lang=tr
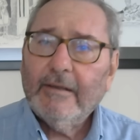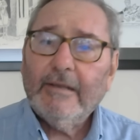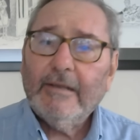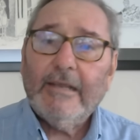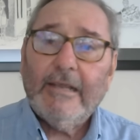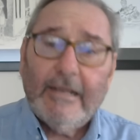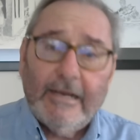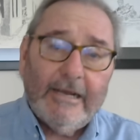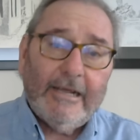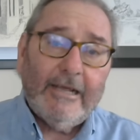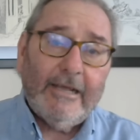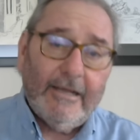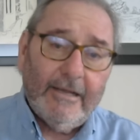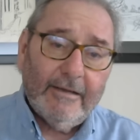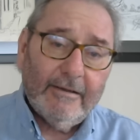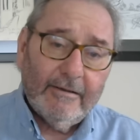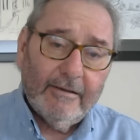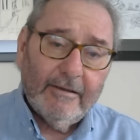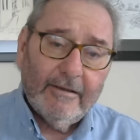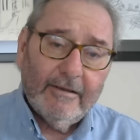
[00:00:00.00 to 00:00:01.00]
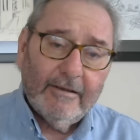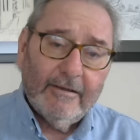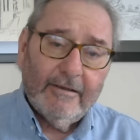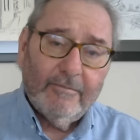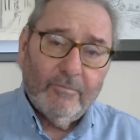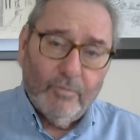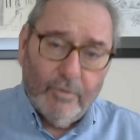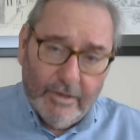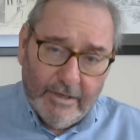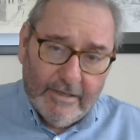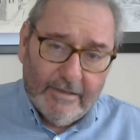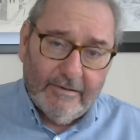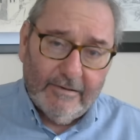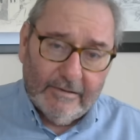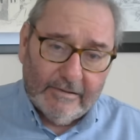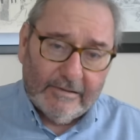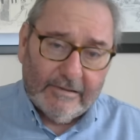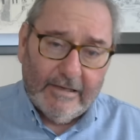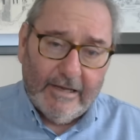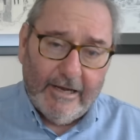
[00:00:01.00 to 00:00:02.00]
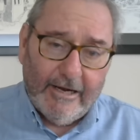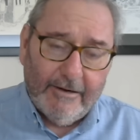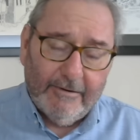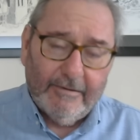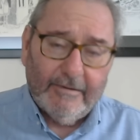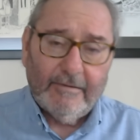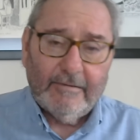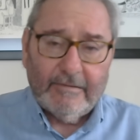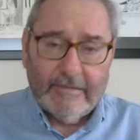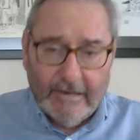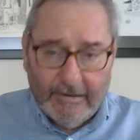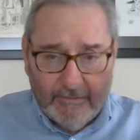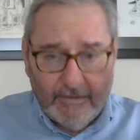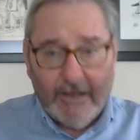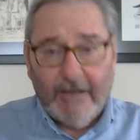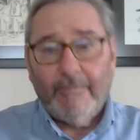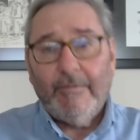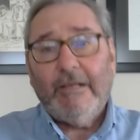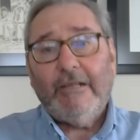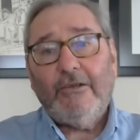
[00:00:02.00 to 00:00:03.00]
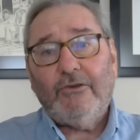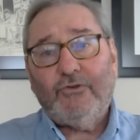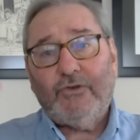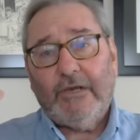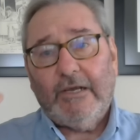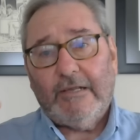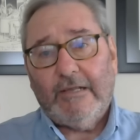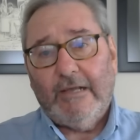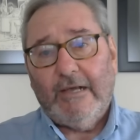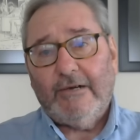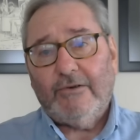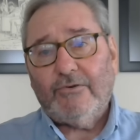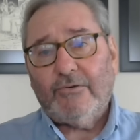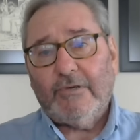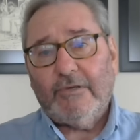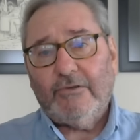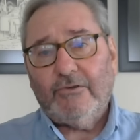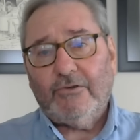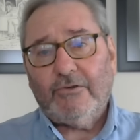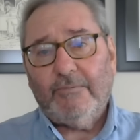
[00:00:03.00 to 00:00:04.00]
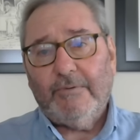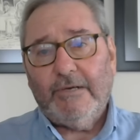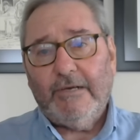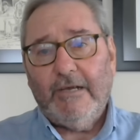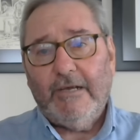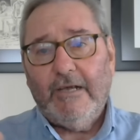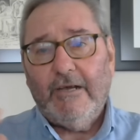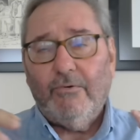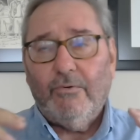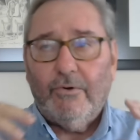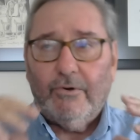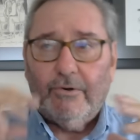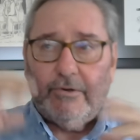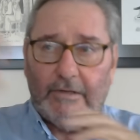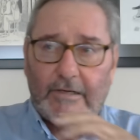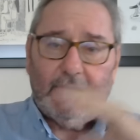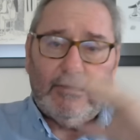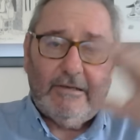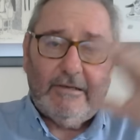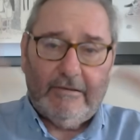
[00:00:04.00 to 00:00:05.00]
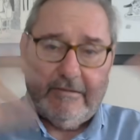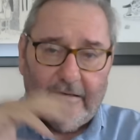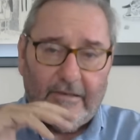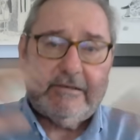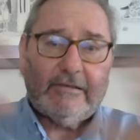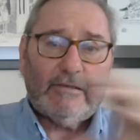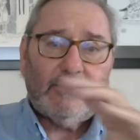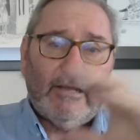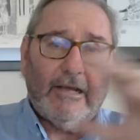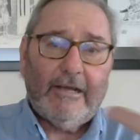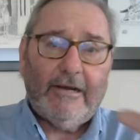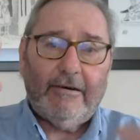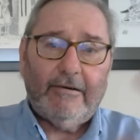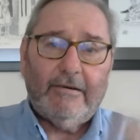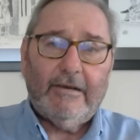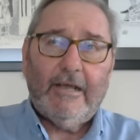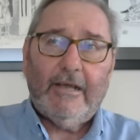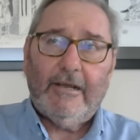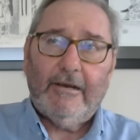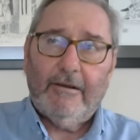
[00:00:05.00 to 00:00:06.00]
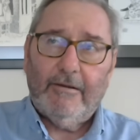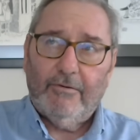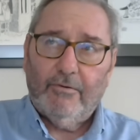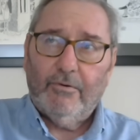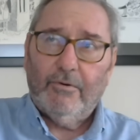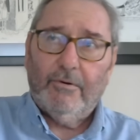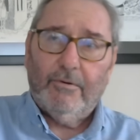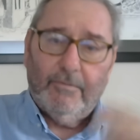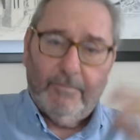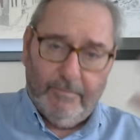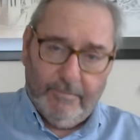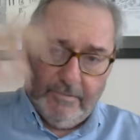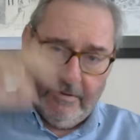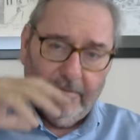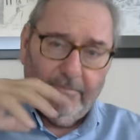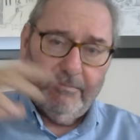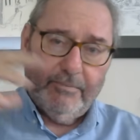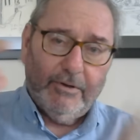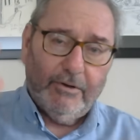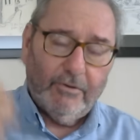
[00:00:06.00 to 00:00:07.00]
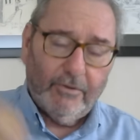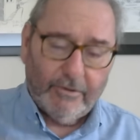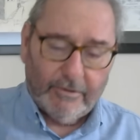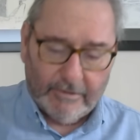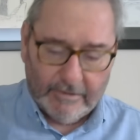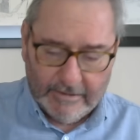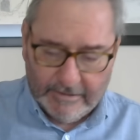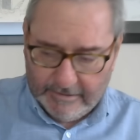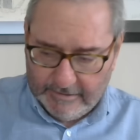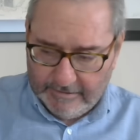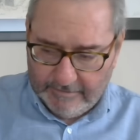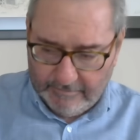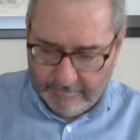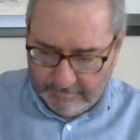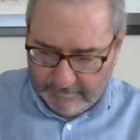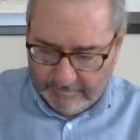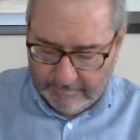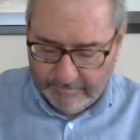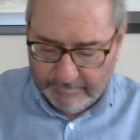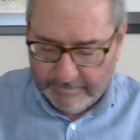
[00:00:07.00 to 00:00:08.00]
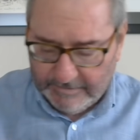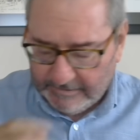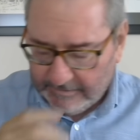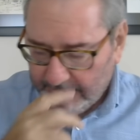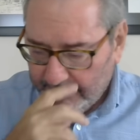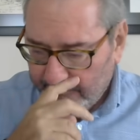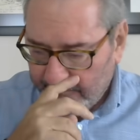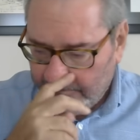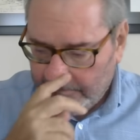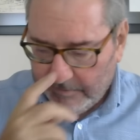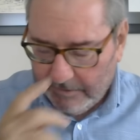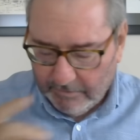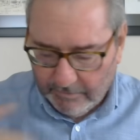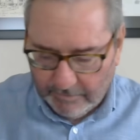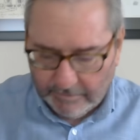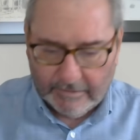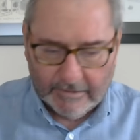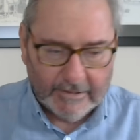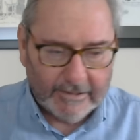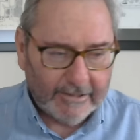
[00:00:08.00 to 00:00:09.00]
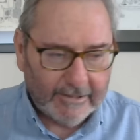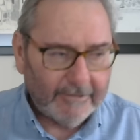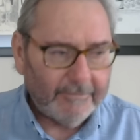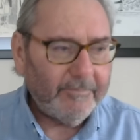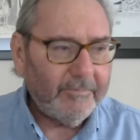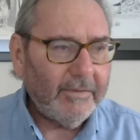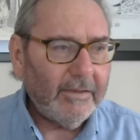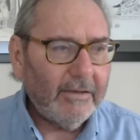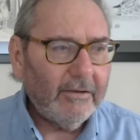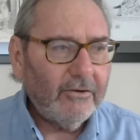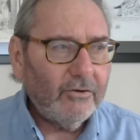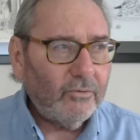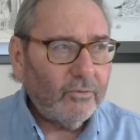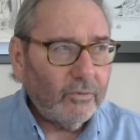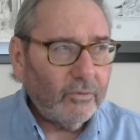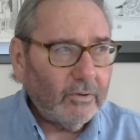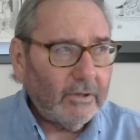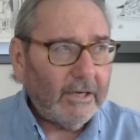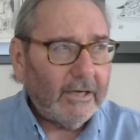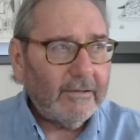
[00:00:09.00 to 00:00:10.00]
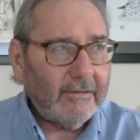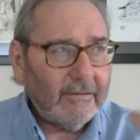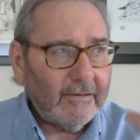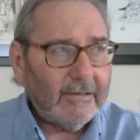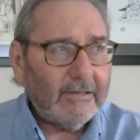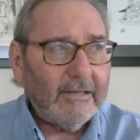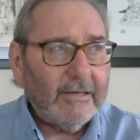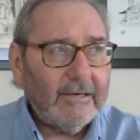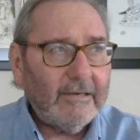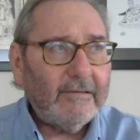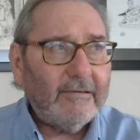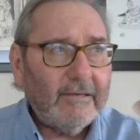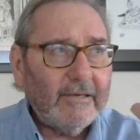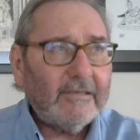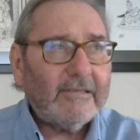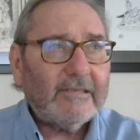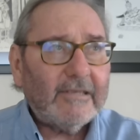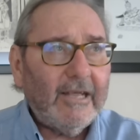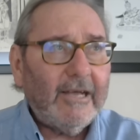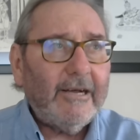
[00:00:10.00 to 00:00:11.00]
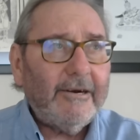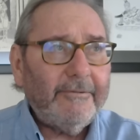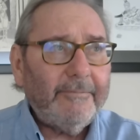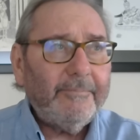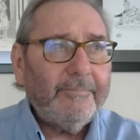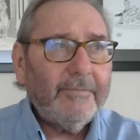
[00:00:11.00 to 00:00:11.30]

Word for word: ile mühendisler devam edecekler çalışmaya. Oradaki testler yani o pilotların bizim pilotların kullandıkları testler